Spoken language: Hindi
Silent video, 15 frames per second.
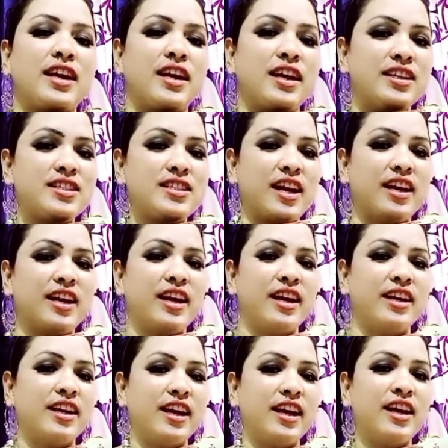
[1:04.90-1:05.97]
एक साड़ी है
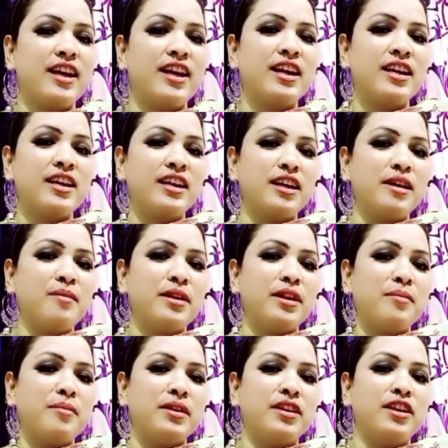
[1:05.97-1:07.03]
ये ये
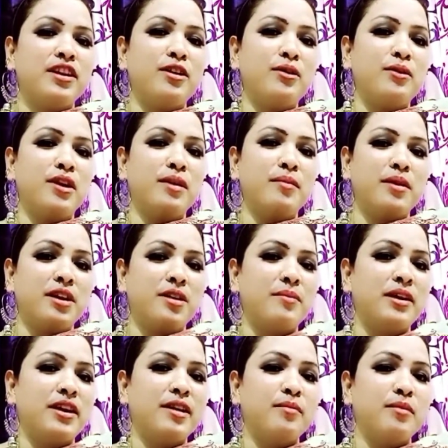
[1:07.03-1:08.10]
मेरी मदर इन लॉ ने मेरे
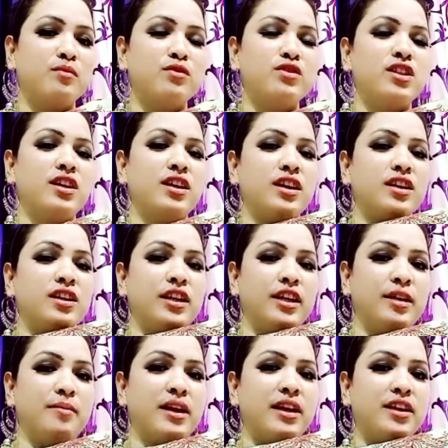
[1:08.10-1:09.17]
बर्थडे में मुझे
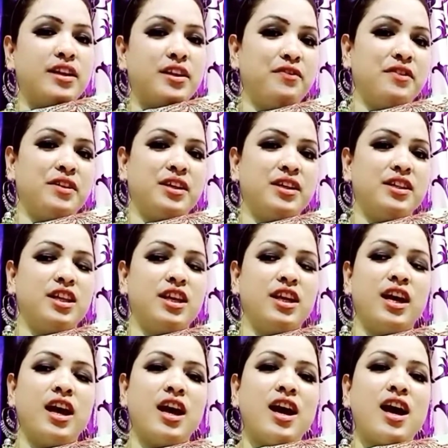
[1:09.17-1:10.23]
एक बार गिफ्ट की थी